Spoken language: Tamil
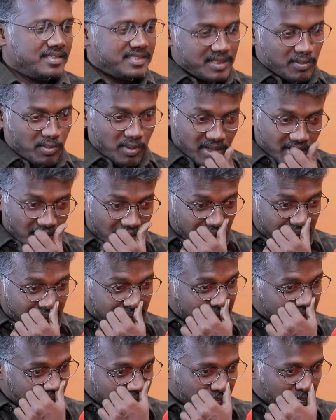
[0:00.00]
நிச்சயமாக
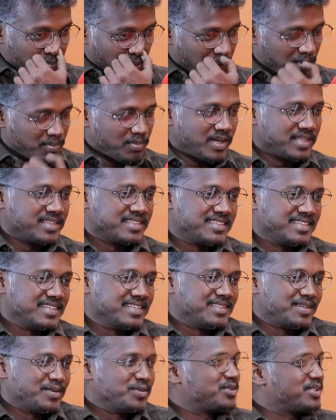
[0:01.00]
ராக்கி படம் பார்த்துட்டு
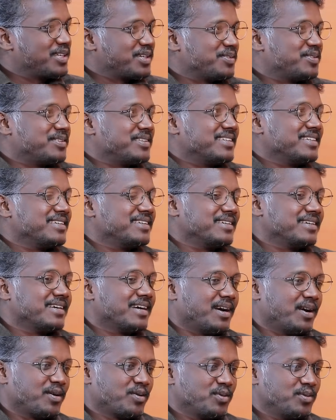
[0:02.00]
தனுஷா வந்து
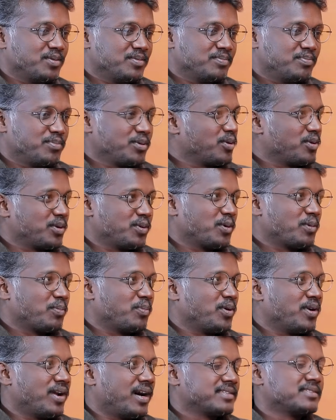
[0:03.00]
அருண் ப்ரோட
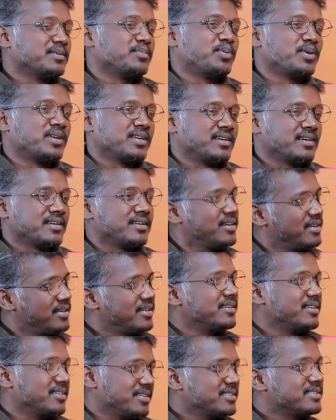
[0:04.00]
ஒர்க் பண்ண ஆசைப்பட்டிருக்காருன்னா
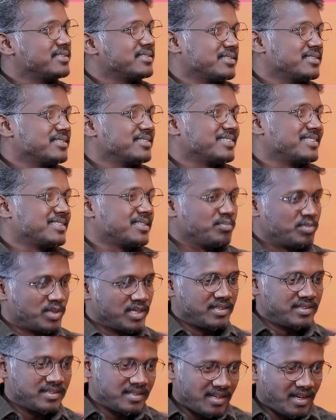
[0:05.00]

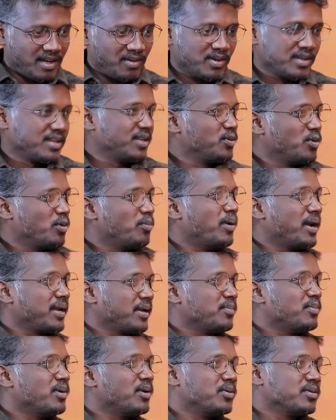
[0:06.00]
சம்திங் அவருக்கு ஏதோ
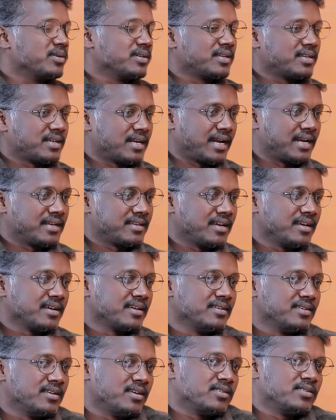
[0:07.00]
பயங்கரமாக ஒரு கனெக்ட்
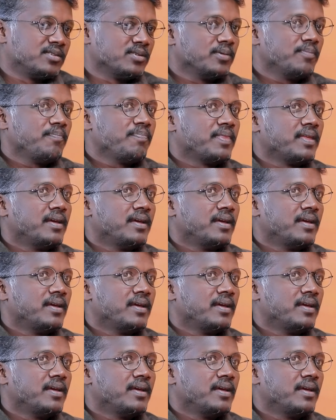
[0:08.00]
ஆகிருக்குன்னு தான் அர்த்தம்